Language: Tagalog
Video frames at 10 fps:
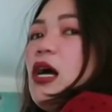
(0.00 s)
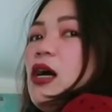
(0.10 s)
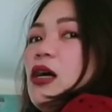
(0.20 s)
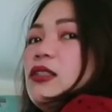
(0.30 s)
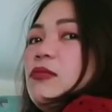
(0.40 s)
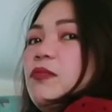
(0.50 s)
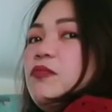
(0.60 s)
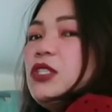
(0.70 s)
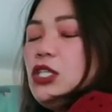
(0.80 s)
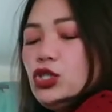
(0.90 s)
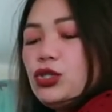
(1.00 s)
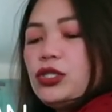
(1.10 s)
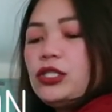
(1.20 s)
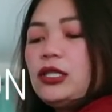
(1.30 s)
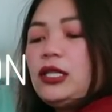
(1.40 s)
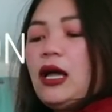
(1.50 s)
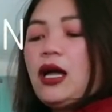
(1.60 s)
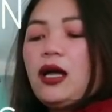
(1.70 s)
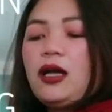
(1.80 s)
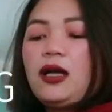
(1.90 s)
uh, t-shirt
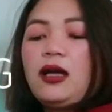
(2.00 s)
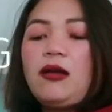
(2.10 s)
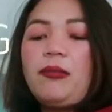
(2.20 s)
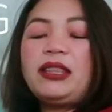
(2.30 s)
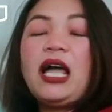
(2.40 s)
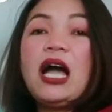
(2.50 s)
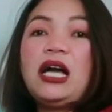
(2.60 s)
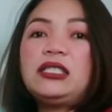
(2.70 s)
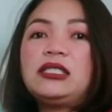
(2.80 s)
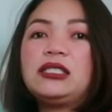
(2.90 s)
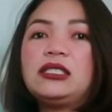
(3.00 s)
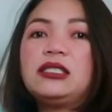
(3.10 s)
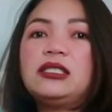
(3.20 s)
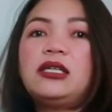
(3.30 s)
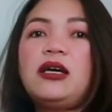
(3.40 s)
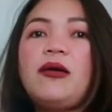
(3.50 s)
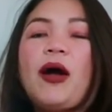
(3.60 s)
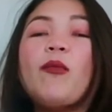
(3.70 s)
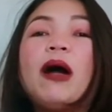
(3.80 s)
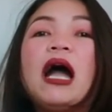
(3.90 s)
na mataas.
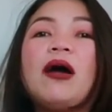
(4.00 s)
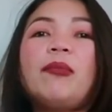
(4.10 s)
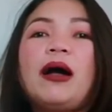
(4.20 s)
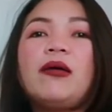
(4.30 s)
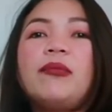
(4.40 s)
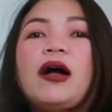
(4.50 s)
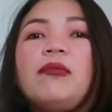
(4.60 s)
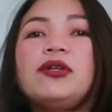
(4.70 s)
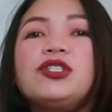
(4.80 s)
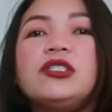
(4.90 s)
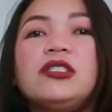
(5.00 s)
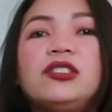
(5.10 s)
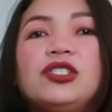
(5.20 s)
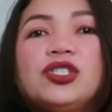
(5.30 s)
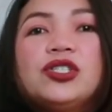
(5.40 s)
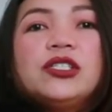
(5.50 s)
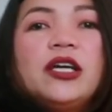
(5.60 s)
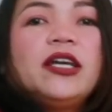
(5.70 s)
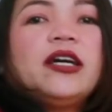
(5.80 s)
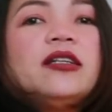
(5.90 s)
Oh, mahaba. Mahaba siya na
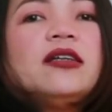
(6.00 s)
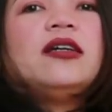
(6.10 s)
t-shirt. Ayan.